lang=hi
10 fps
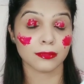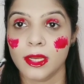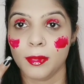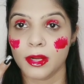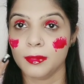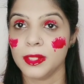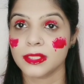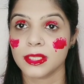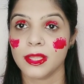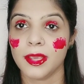यहाँ पर आप देख
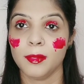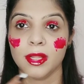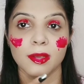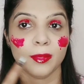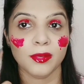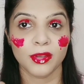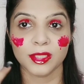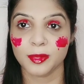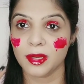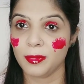सकते हैं मैंने अपने
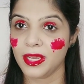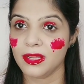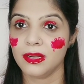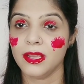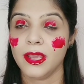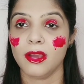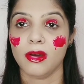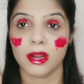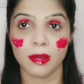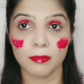फेस पर अप्लाई कर लिया है
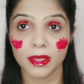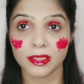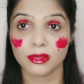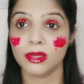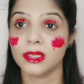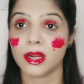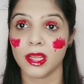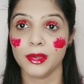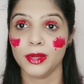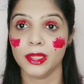और अब मैं इसको
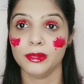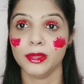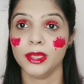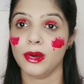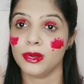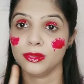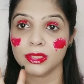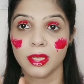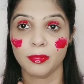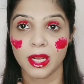ड्राई होने दूंगी और
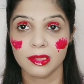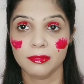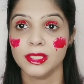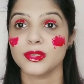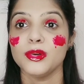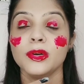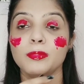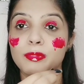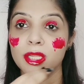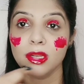उसके बाद मैं इसको
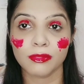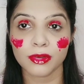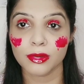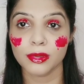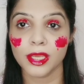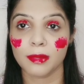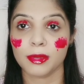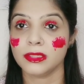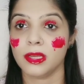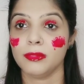पील ऑफ करूंगी
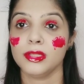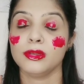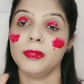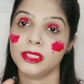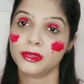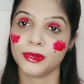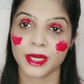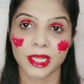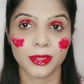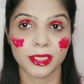आपके सामने तो मैं इसको
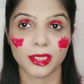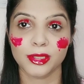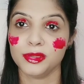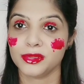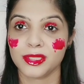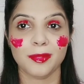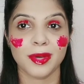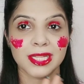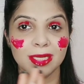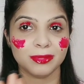ड्राई होने देती हूँ उसके
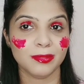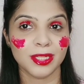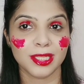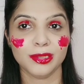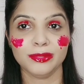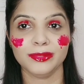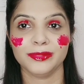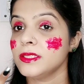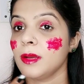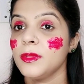बाद आपसे मिलती हूँ
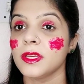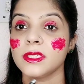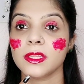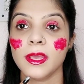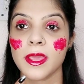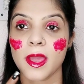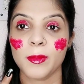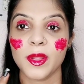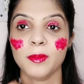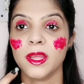तो आप देख सकते हैं
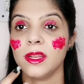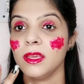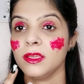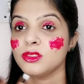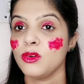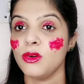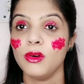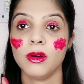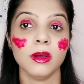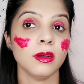यहाँ पर मैंने इसको
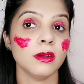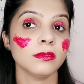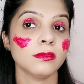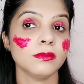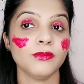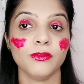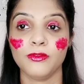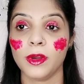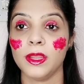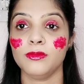
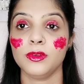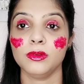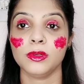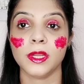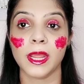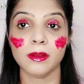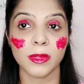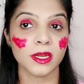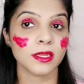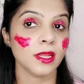फाइव टू टेन
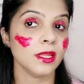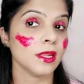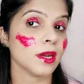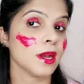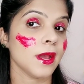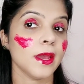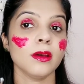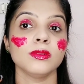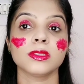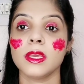मिनट के लिए रखा
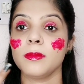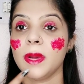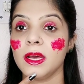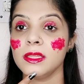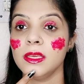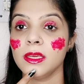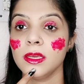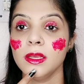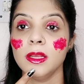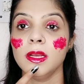है उसके बाद ये
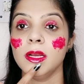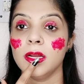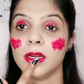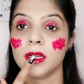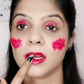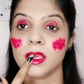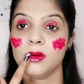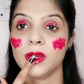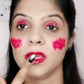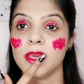ड्राई
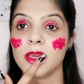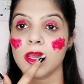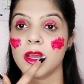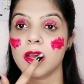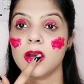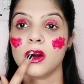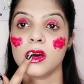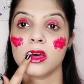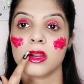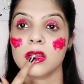हो गई है
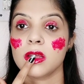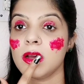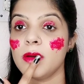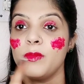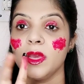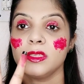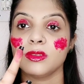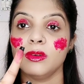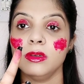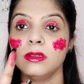और अब मैं
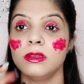इसको